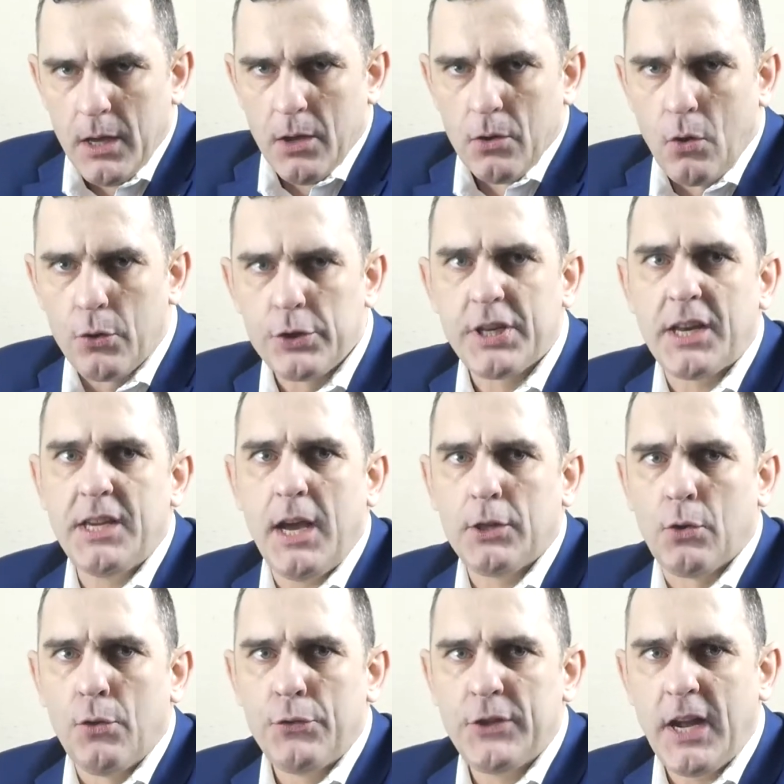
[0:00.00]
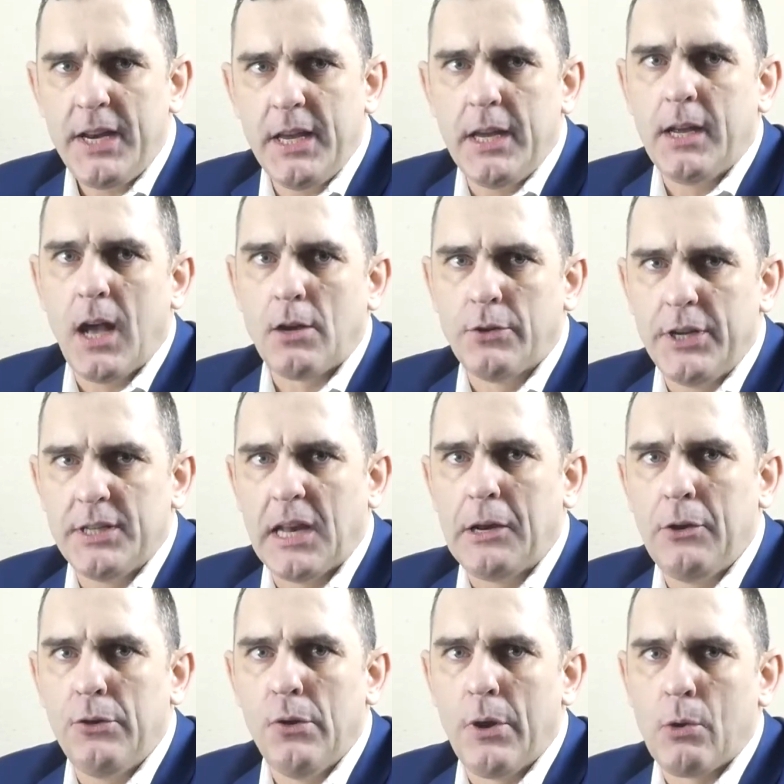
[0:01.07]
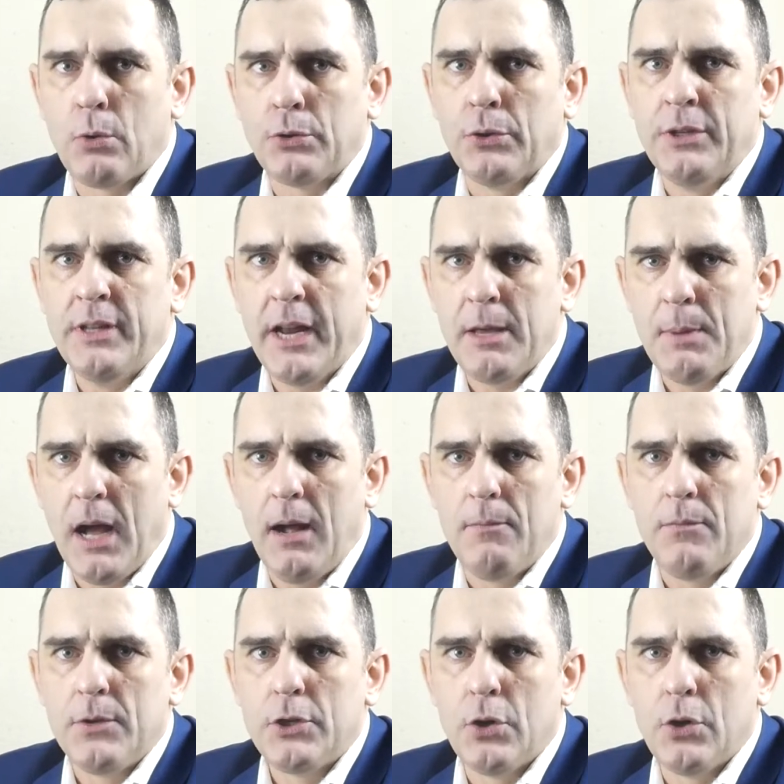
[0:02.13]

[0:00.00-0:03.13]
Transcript: この先あと2人隔離されるようなことになれば、